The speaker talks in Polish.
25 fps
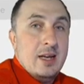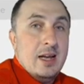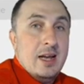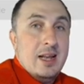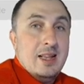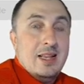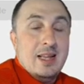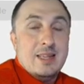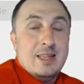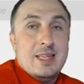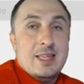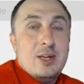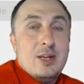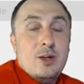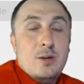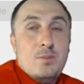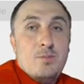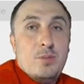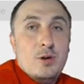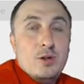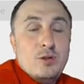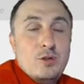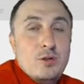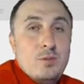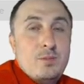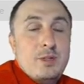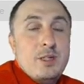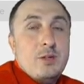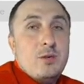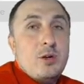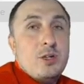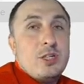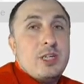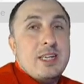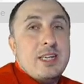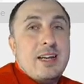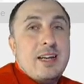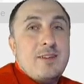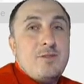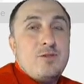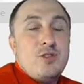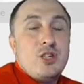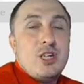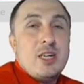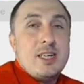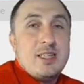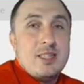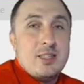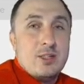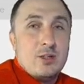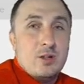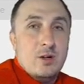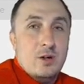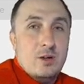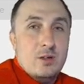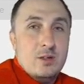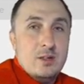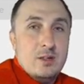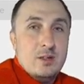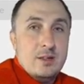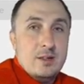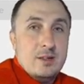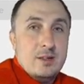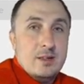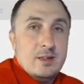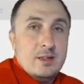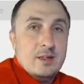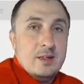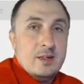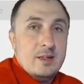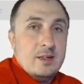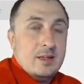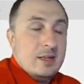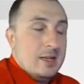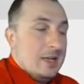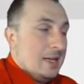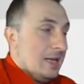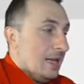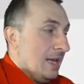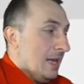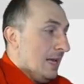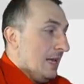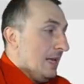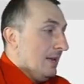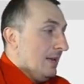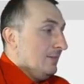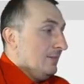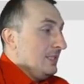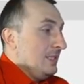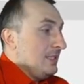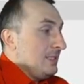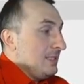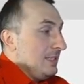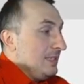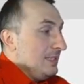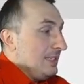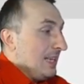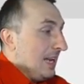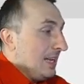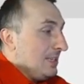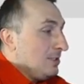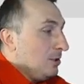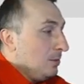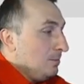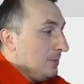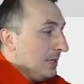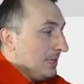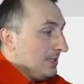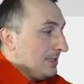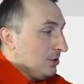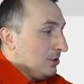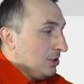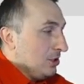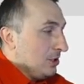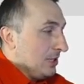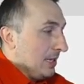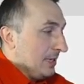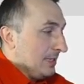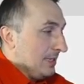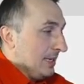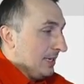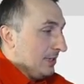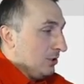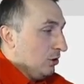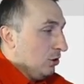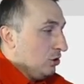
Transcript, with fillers: Dlatego pogrubiło się nam wszystko. Więc ja robię coś takiego,